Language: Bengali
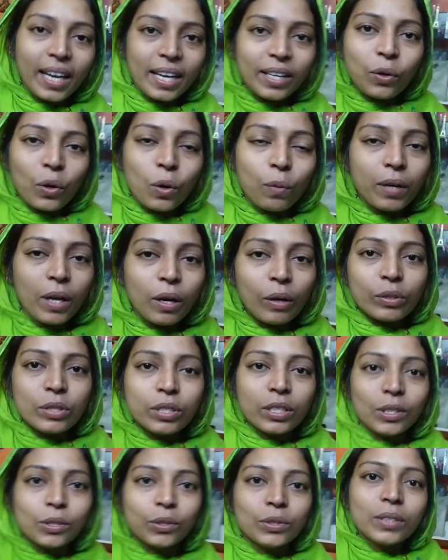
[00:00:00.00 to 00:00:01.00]
এরকমটা
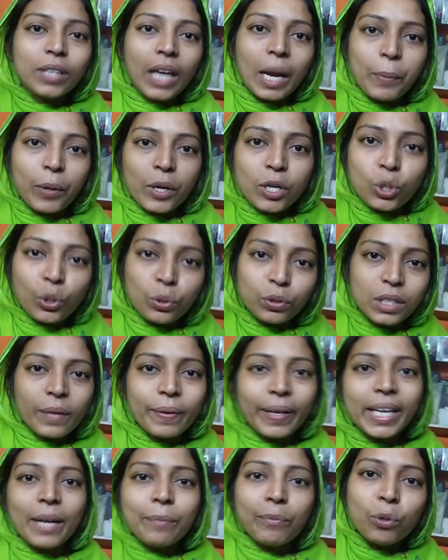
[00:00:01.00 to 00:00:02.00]
হচ্ছিল তো তারপরে
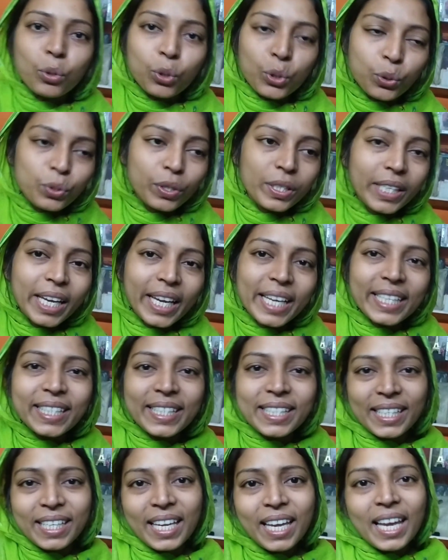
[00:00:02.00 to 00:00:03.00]
সন্ধ্যাবেলা আমি ওষুধ নিয়ে
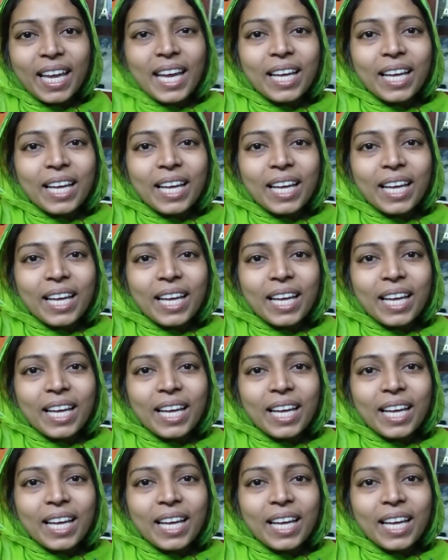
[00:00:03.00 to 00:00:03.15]
এসেছি